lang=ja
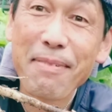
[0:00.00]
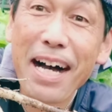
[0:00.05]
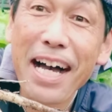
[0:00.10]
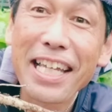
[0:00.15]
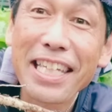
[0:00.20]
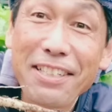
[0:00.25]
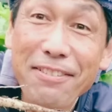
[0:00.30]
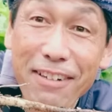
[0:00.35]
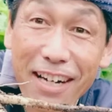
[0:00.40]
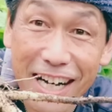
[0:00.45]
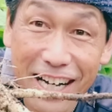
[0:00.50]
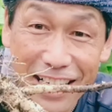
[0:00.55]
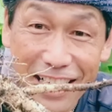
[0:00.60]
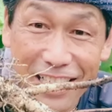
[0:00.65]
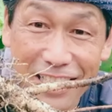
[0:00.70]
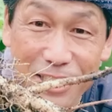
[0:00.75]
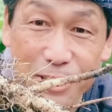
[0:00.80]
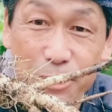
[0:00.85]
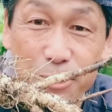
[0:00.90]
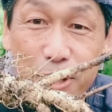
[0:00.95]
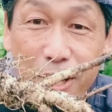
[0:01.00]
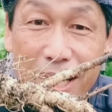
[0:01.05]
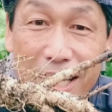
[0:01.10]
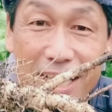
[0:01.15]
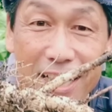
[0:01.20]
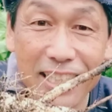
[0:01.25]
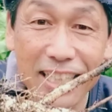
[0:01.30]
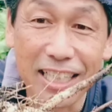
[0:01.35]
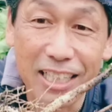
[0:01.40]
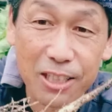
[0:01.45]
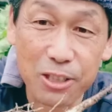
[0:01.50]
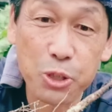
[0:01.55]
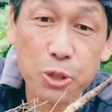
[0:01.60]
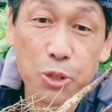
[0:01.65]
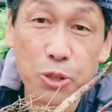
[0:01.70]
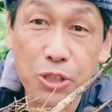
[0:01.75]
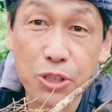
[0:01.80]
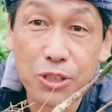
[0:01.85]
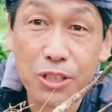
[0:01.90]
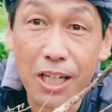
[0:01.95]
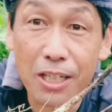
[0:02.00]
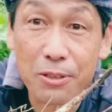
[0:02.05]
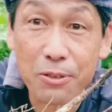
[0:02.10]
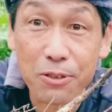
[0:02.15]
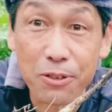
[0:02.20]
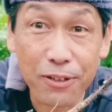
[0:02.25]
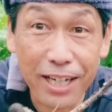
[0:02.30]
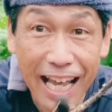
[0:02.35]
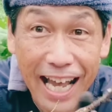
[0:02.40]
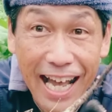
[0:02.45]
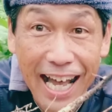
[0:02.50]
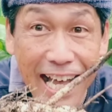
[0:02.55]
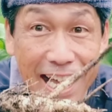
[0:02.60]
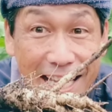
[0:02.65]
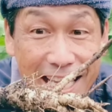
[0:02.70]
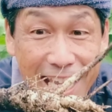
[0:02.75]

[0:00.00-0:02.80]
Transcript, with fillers: まあいいわ、ちょっと早かったけど、ちょっとほら、